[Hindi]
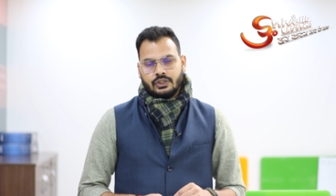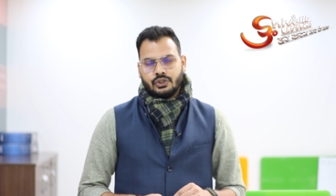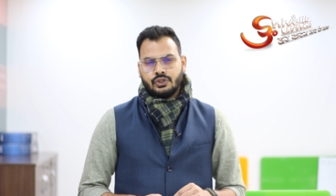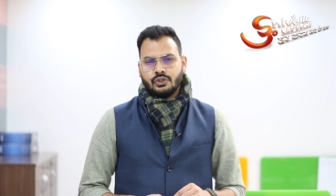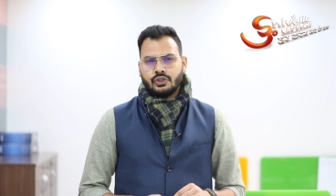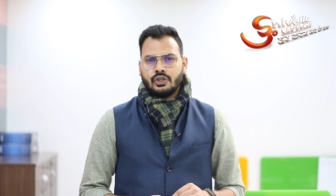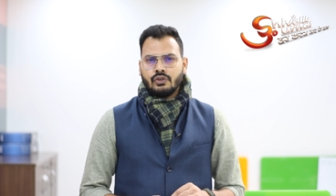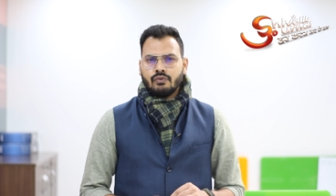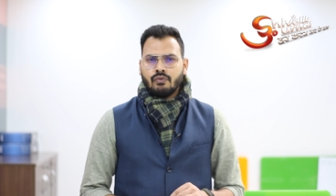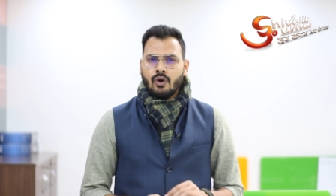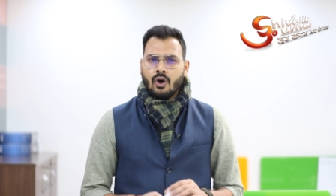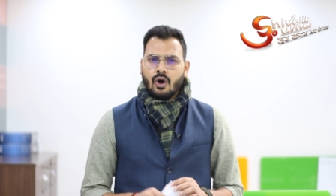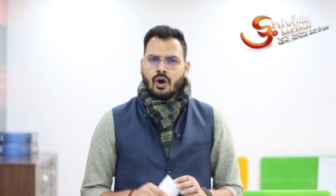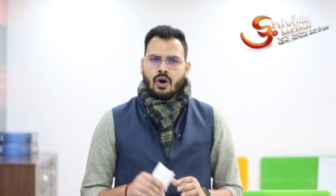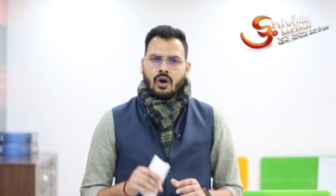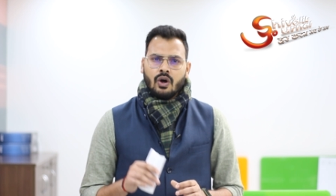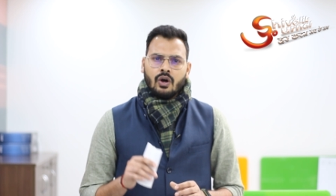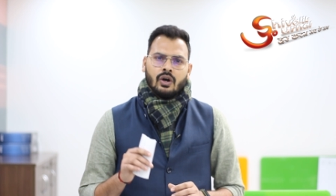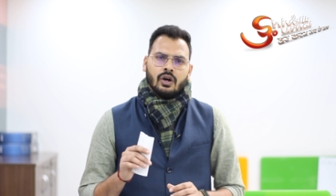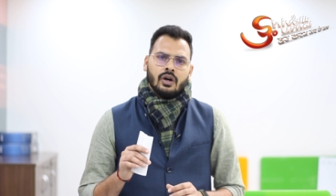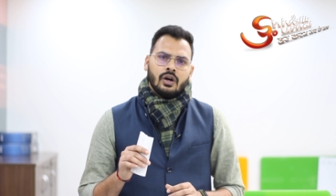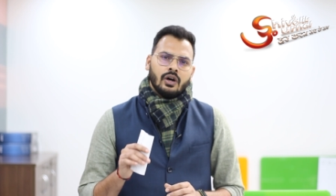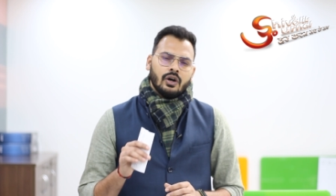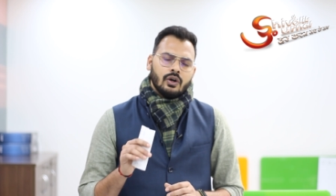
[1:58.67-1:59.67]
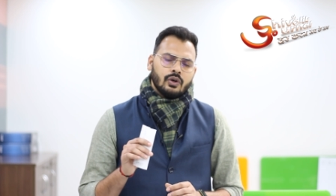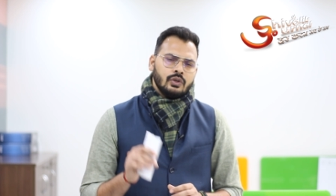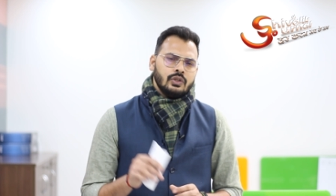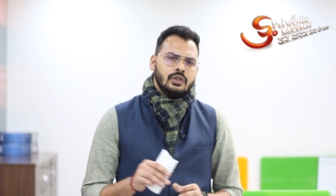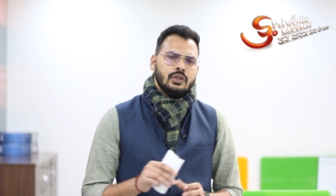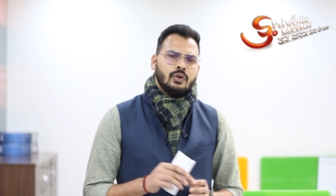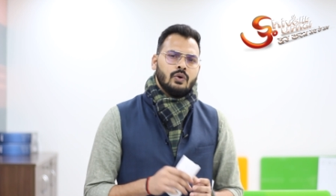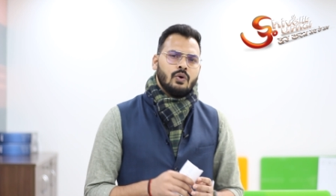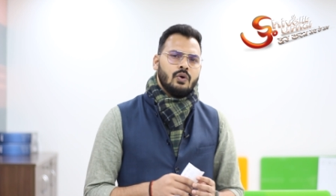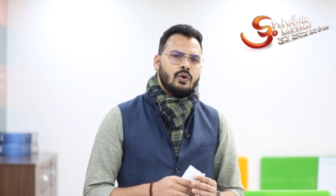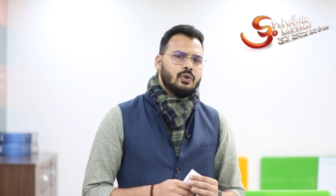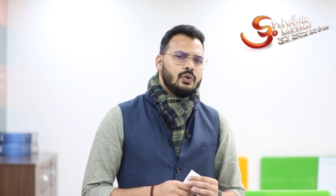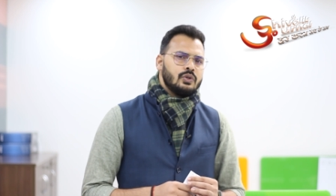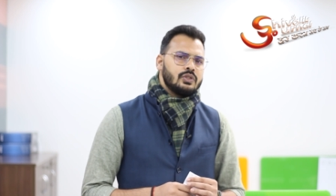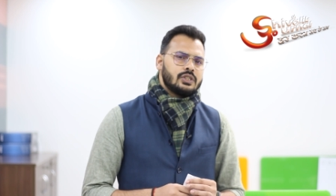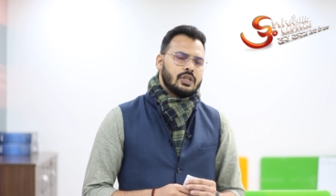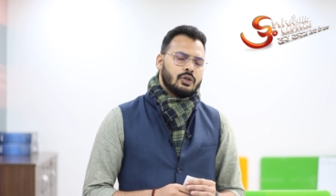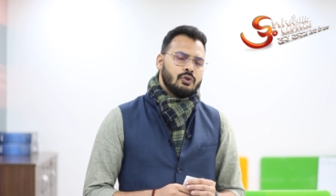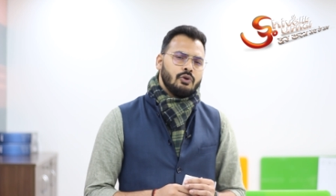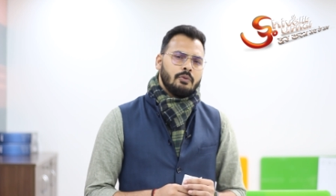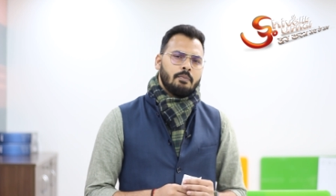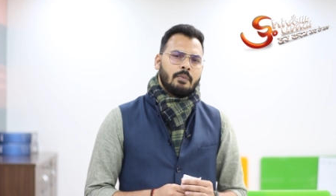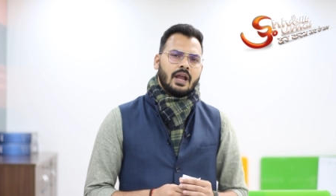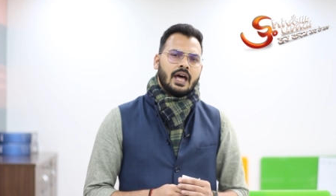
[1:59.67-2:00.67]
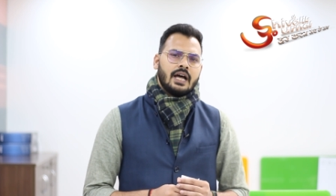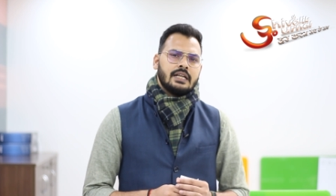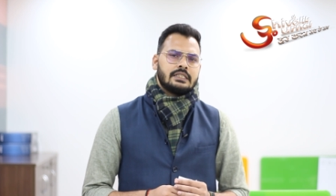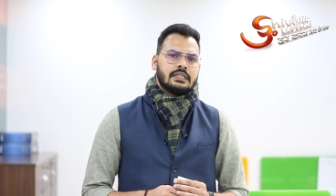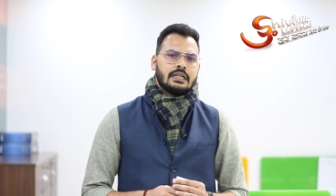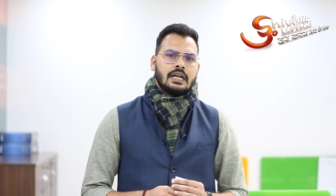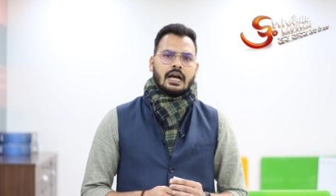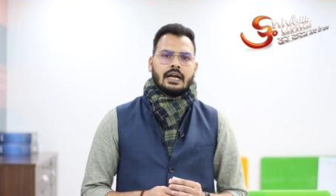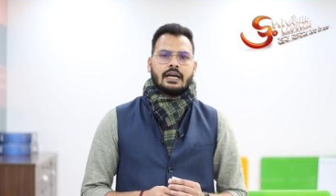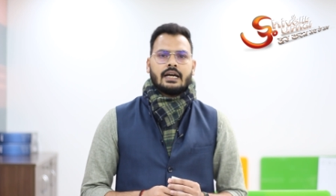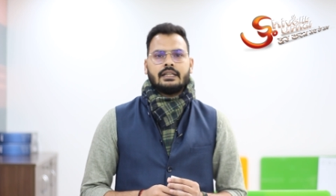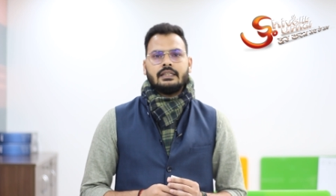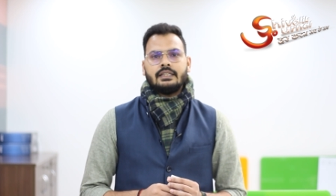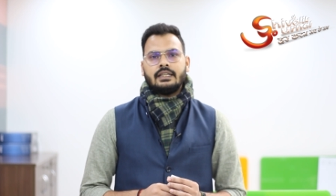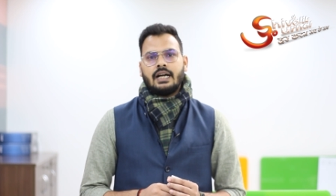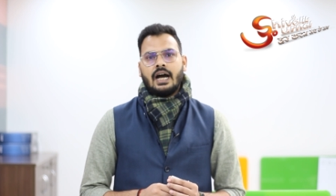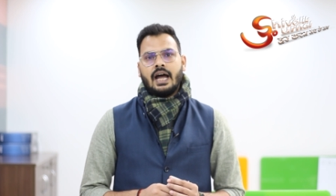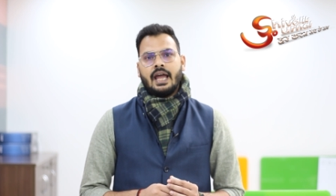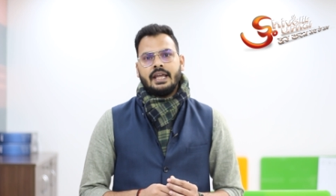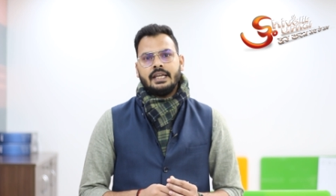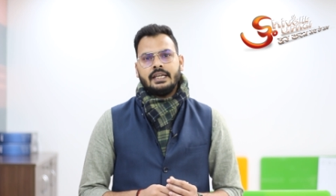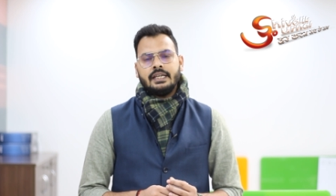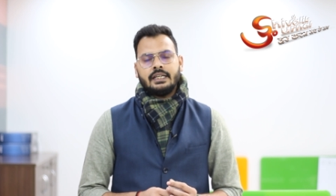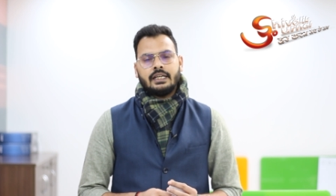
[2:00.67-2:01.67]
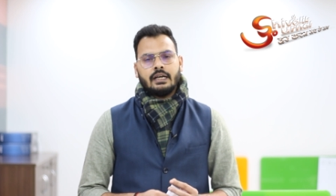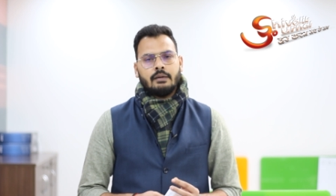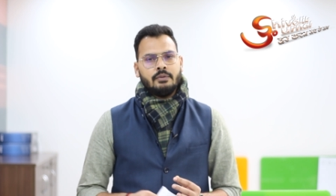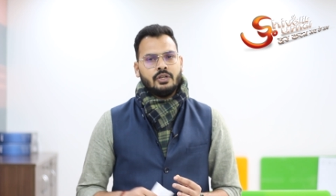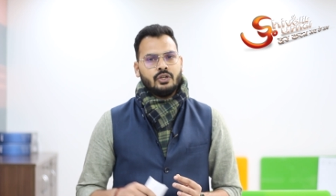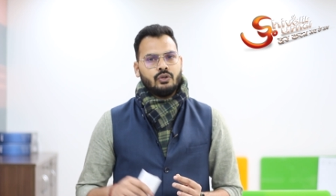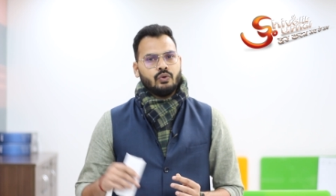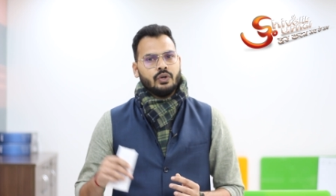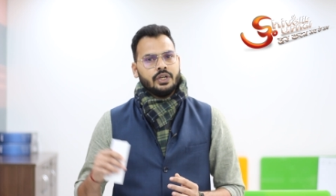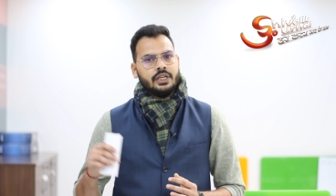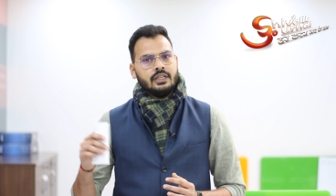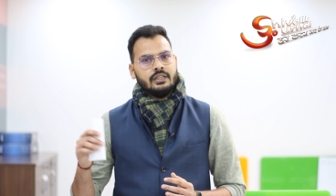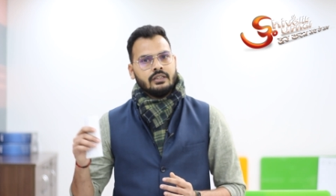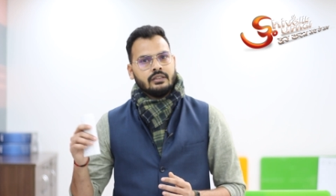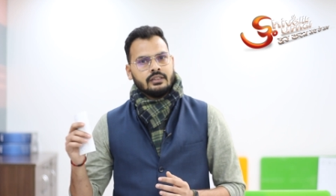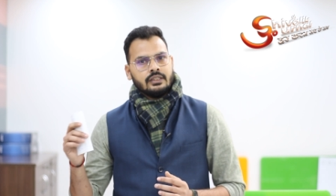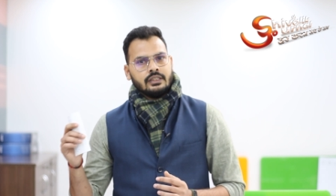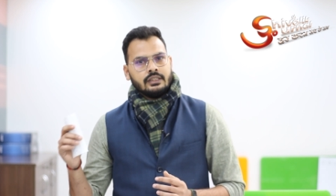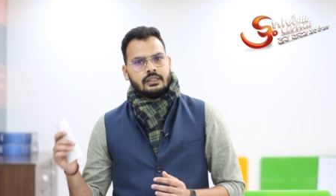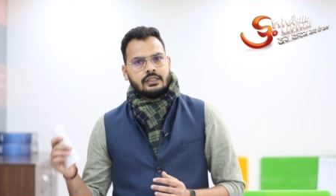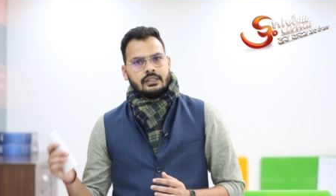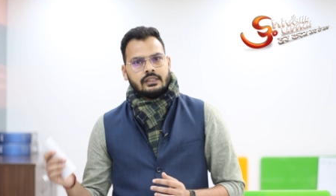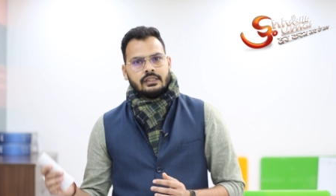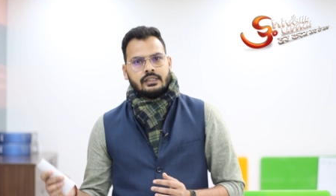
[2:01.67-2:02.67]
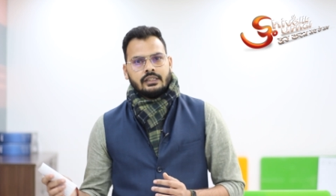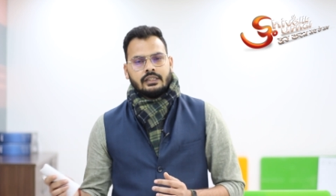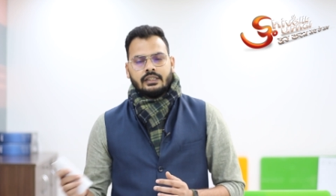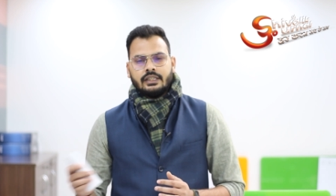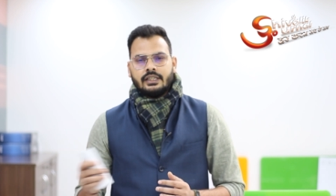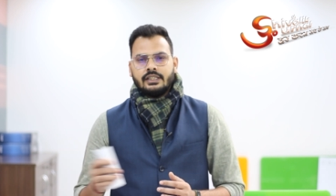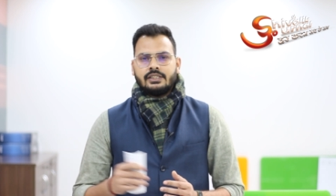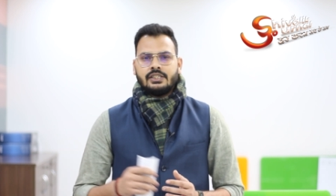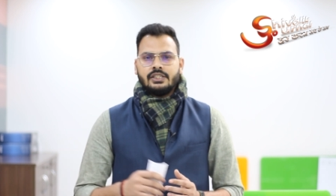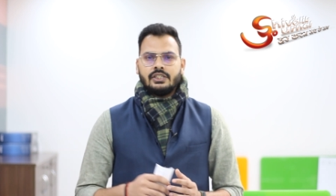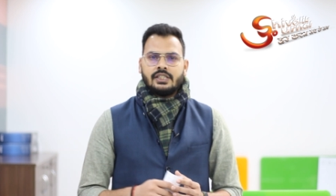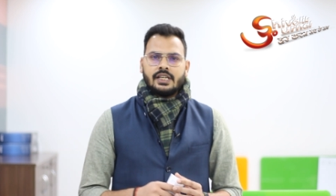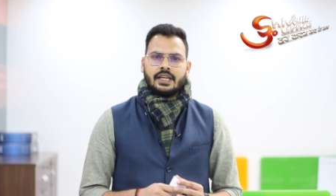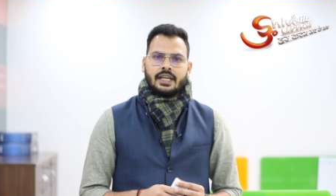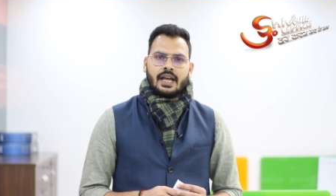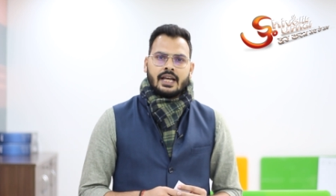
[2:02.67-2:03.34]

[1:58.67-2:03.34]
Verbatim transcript: क्योंकि वो उन लोगों को जरूर बढ़ा चढ़ा कर दिखाएगी कभी कोई किसी से